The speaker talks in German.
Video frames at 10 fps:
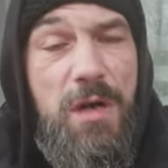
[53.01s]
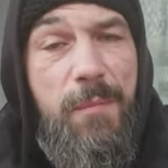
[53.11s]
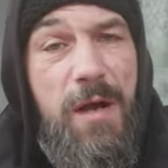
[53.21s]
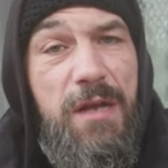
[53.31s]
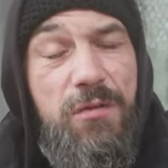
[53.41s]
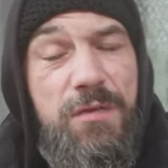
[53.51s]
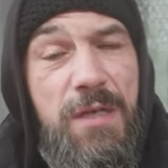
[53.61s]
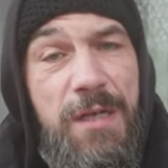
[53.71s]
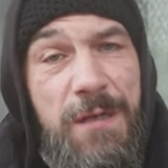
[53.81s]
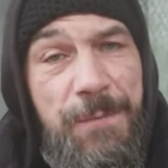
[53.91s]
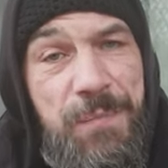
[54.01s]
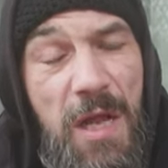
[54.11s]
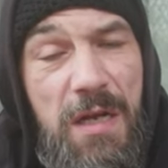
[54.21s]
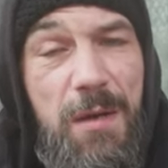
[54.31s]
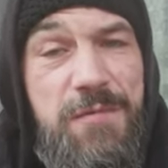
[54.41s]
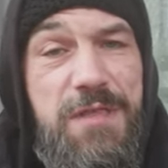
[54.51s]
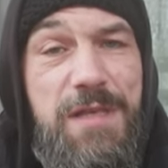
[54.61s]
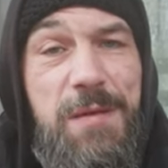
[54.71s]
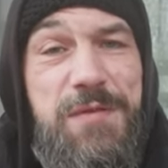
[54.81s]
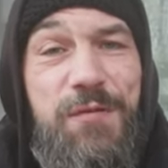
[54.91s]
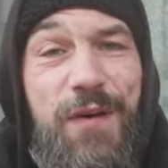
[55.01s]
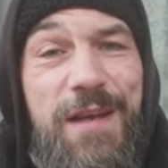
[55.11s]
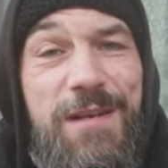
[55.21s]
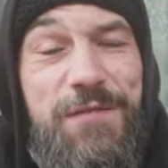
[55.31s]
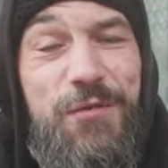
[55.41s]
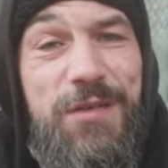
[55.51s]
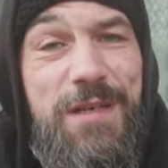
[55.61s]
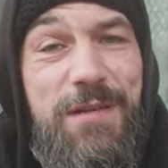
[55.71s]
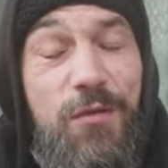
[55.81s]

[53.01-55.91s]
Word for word: dabei und alle haben sich selbst gefeiert. So, ne?